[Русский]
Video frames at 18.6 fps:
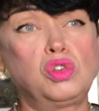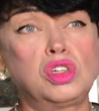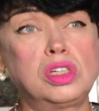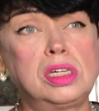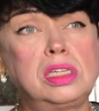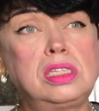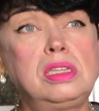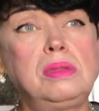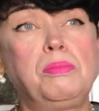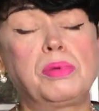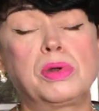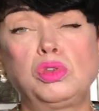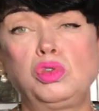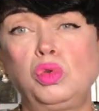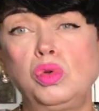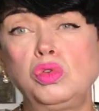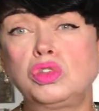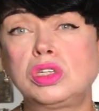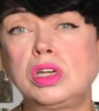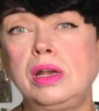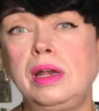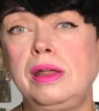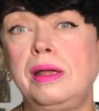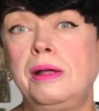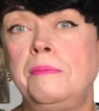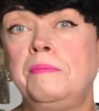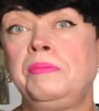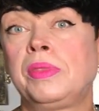жизнь
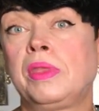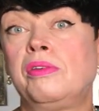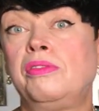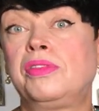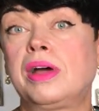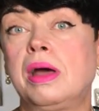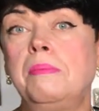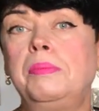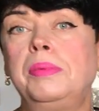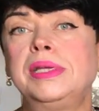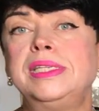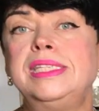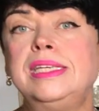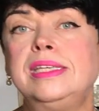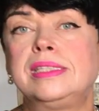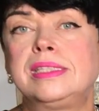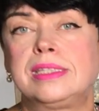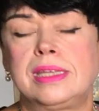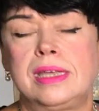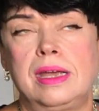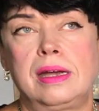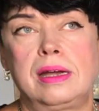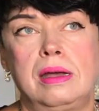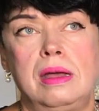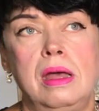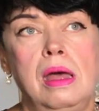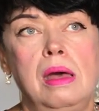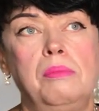продолжили в композициях,
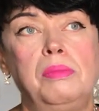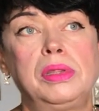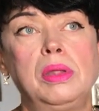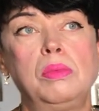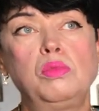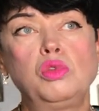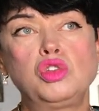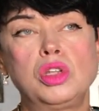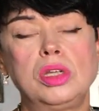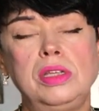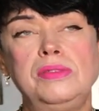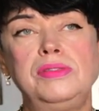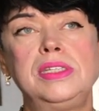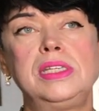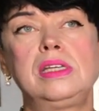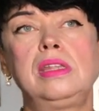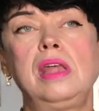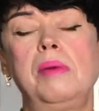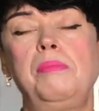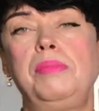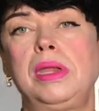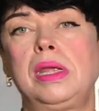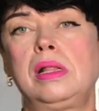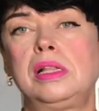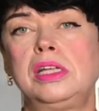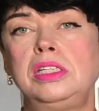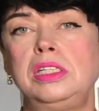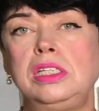потому что не всегда
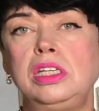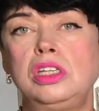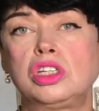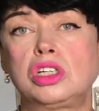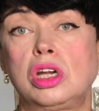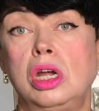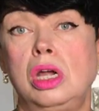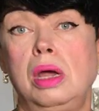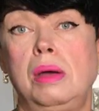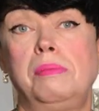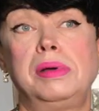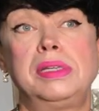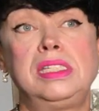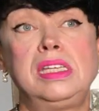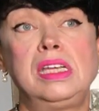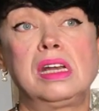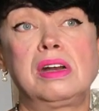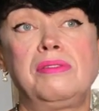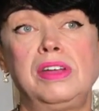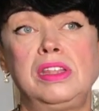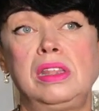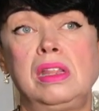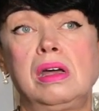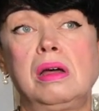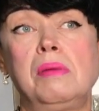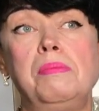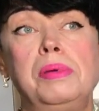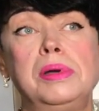пригласишь позировать на
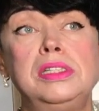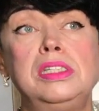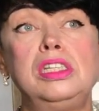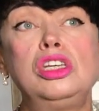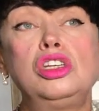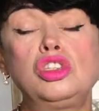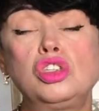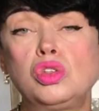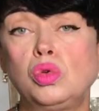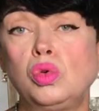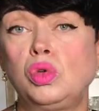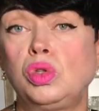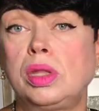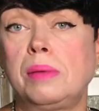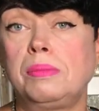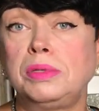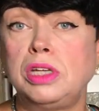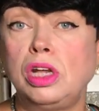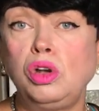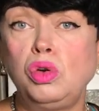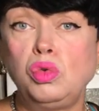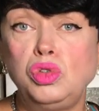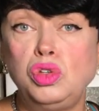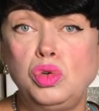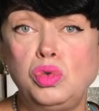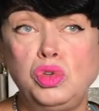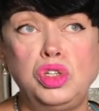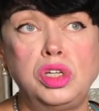композицию, там, где
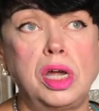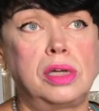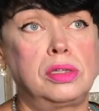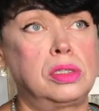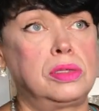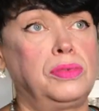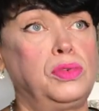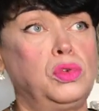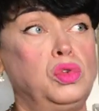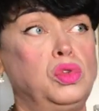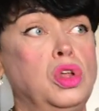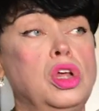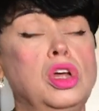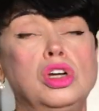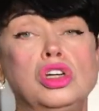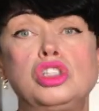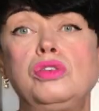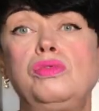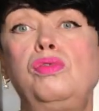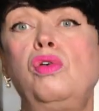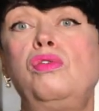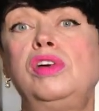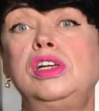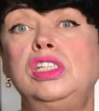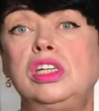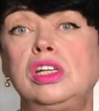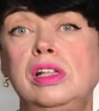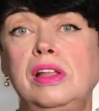люди участвуют, живого
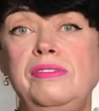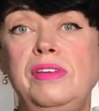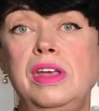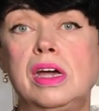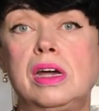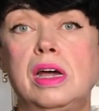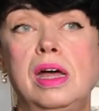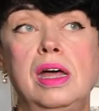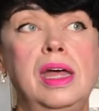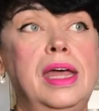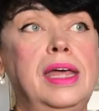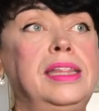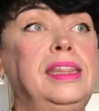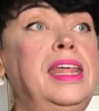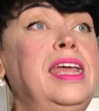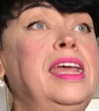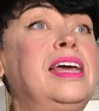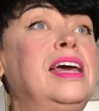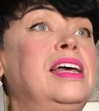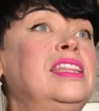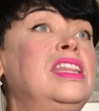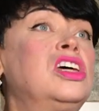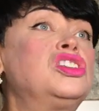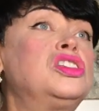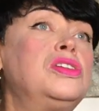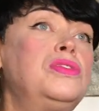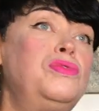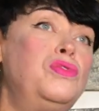человека. Да и когда
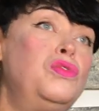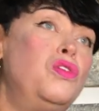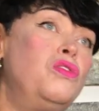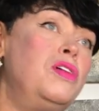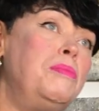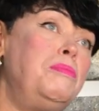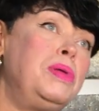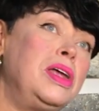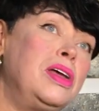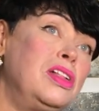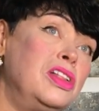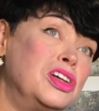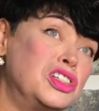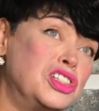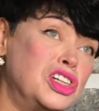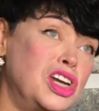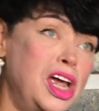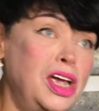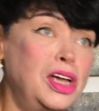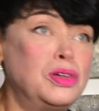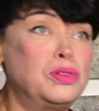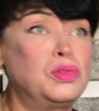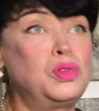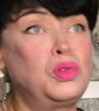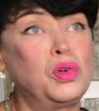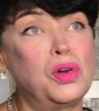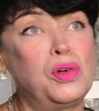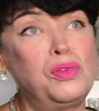живого приглашаешь,
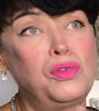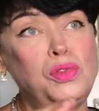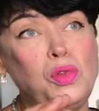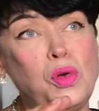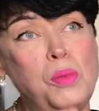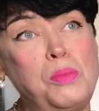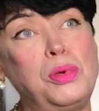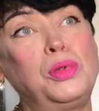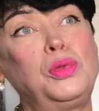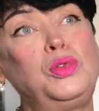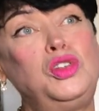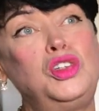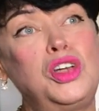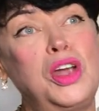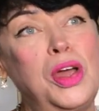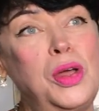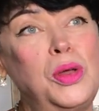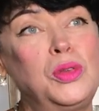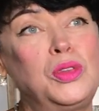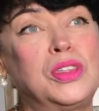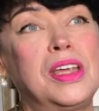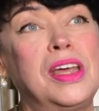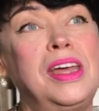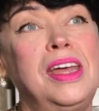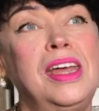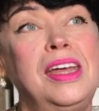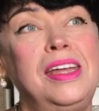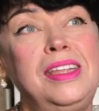все равно получаются
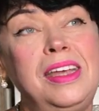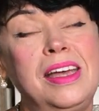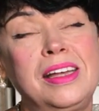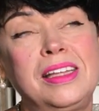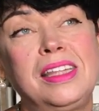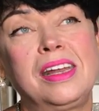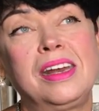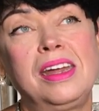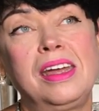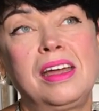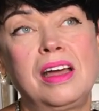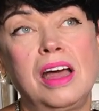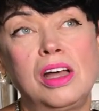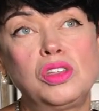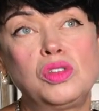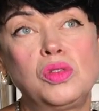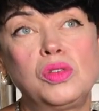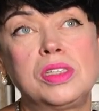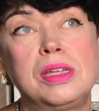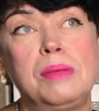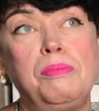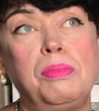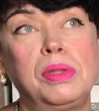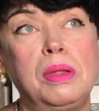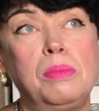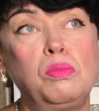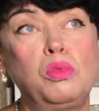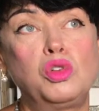некоторые казусы,
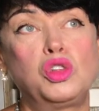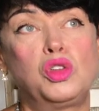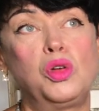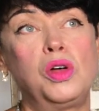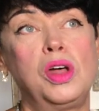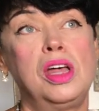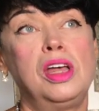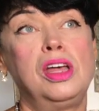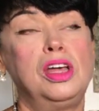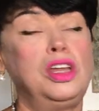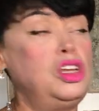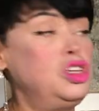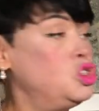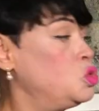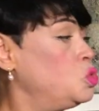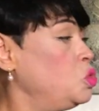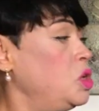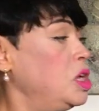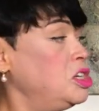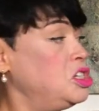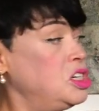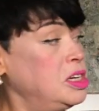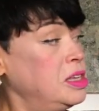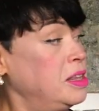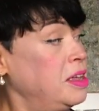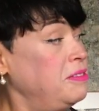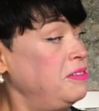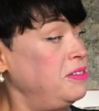потому что рисуя
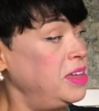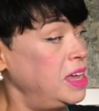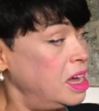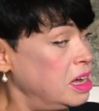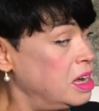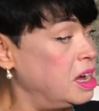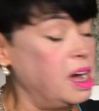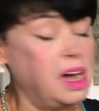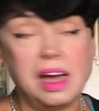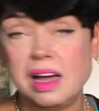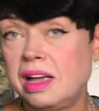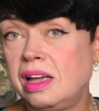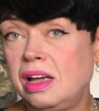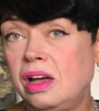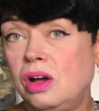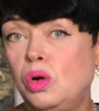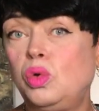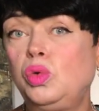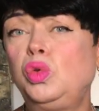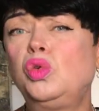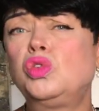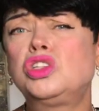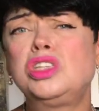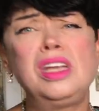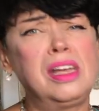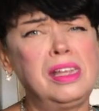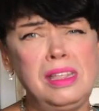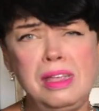человека,
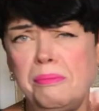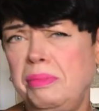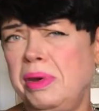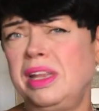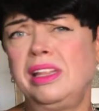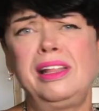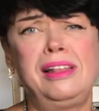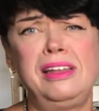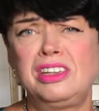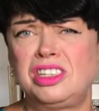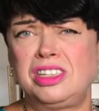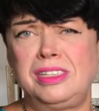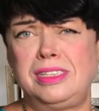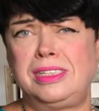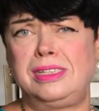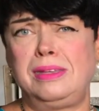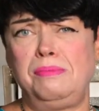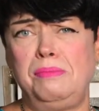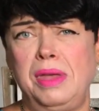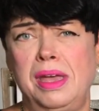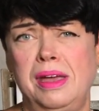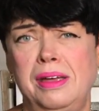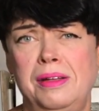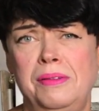художник не принадлежит себе.